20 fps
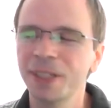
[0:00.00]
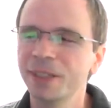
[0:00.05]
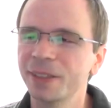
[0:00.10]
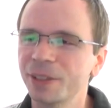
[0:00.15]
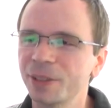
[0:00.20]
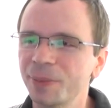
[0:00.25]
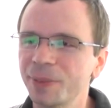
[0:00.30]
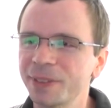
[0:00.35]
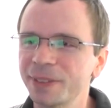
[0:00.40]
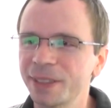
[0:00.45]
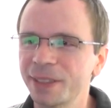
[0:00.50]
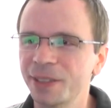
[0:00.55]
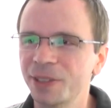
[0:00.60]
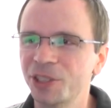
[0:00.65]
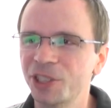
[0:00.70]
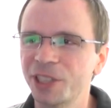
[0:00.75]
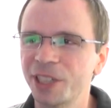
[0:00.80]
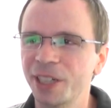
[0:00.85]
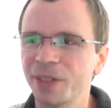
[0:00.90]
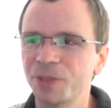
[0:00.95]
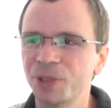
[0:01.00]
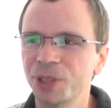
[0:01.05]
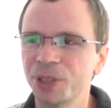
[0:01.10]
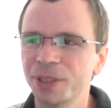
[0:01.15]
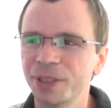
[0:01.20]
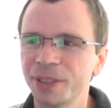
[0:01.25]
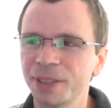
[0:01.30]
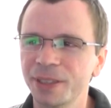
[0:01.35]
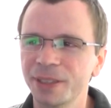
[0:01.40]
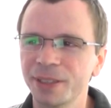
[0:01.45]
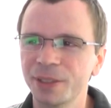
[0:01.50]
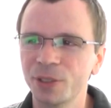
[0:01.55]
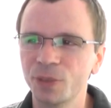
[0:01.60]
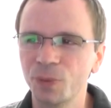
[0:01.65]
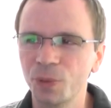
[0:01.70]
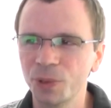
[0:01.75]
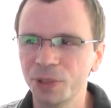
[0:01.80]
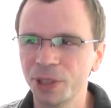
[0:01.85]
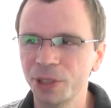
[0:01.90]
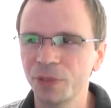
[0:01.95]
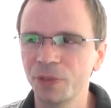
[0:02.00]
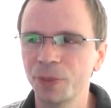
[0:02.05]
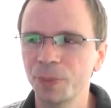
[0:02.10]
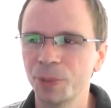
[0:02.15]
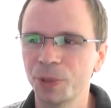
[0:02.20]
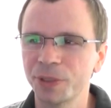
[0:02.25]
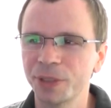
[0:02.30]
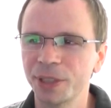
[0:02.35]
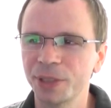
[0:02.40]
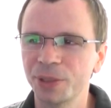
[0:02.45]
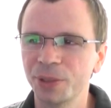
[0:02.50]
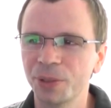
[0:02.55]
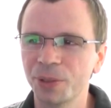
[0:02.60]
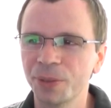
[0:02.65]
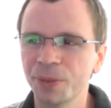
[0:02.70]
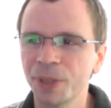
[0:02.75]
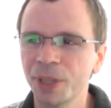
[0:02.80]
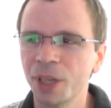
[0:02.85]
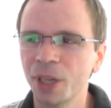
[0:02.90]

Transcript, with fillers: Natomiast takich ciekawszych e, dwurdzeniowy procesor,